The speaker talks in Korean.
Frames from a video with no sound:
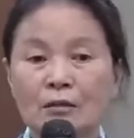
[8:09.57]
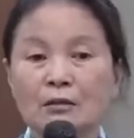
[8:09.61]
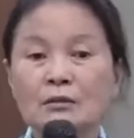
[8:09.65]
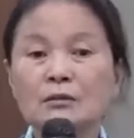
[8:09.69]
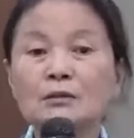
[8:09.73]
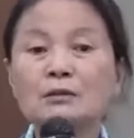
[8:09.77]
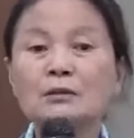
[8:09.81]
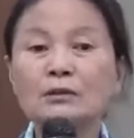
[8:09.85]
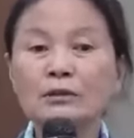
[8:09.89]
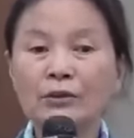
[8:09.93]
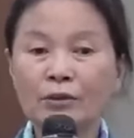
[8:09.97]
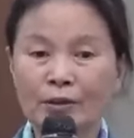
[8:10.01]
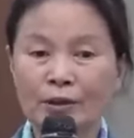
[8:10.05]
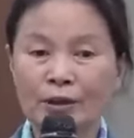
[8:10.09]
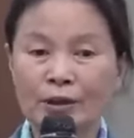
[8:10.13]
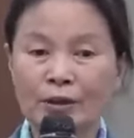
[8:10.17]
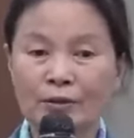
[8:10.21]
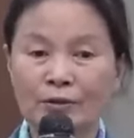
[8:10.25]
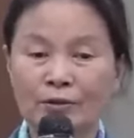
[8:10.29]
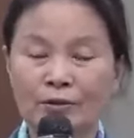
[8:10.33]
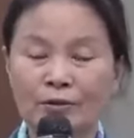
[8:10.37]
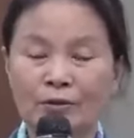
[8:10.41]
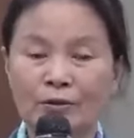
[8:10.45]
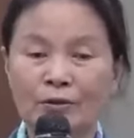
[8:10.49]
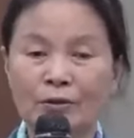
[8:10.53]
끄는
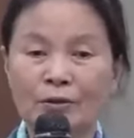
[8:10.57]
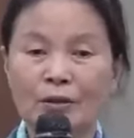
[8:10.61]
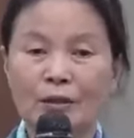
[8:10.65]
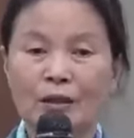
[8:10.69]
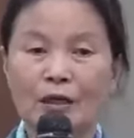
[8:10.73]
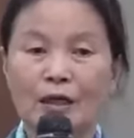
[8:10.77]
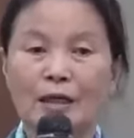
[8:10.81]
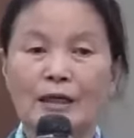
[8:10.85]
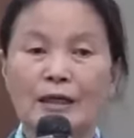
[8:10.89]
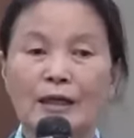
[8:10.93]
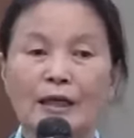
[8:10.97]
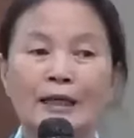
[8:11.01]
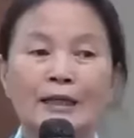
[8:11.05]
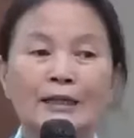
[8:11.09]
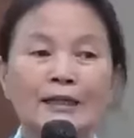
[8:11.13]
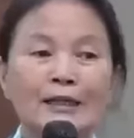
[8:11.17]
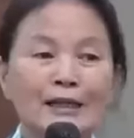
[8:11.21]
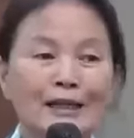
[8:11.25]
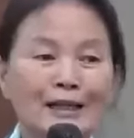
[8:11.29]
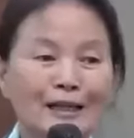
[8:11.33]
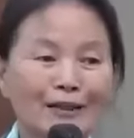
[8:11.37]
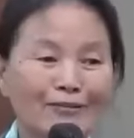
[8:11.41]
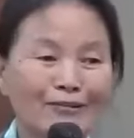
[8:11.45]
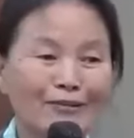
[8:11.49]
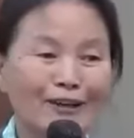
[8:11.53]
거예요.
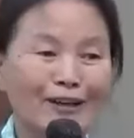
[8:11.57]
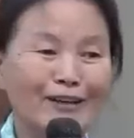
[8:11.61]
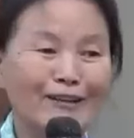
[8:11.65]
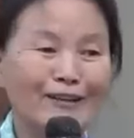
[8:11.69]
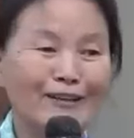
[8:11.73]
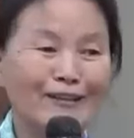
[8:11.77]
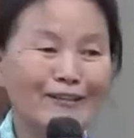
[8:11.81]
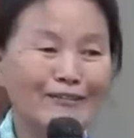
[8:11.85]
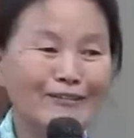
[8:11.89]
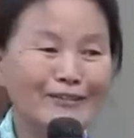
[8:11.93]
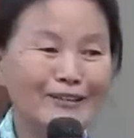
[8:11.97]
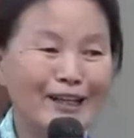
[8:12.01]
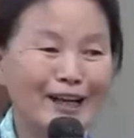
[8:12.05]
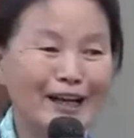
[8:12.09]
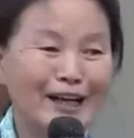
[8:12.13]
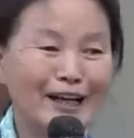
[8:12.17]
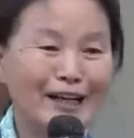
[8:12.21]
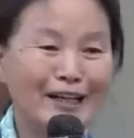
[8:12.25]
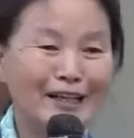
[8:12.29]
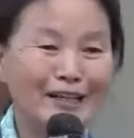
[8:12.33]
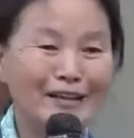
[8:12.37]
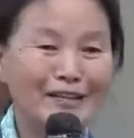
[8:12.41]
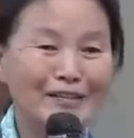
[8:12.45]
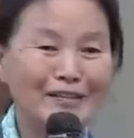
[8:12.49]
애끼려고 할렐루야.